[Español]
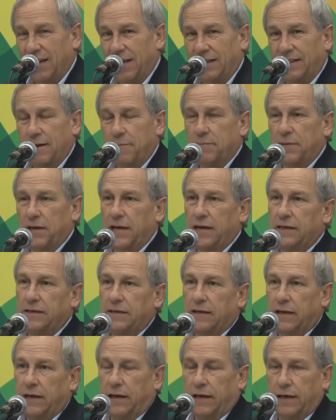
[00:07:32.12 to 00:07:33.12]
y
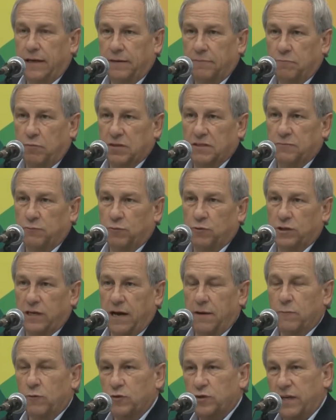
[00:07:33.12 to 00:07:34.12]
también eh, pues
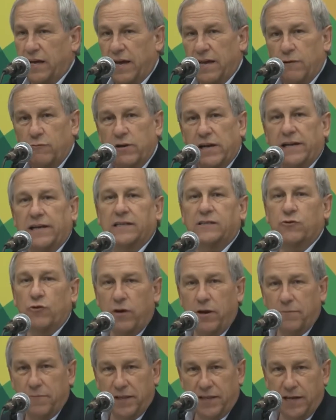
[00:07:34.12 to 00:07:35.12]
buscamos que haya una
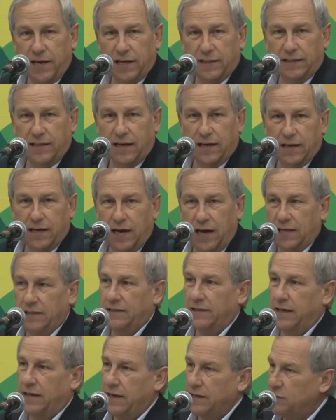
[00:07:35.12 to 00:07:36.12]
reacción inmediata
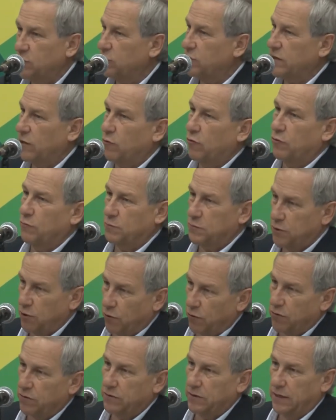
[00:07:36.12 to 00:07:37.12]
ante hechos de
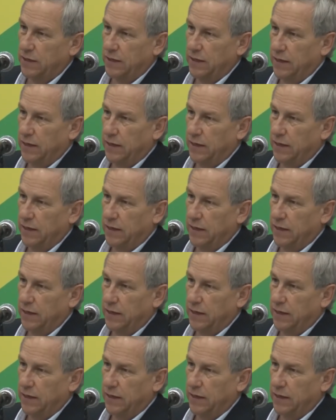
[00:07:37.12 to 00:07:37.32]
corrupción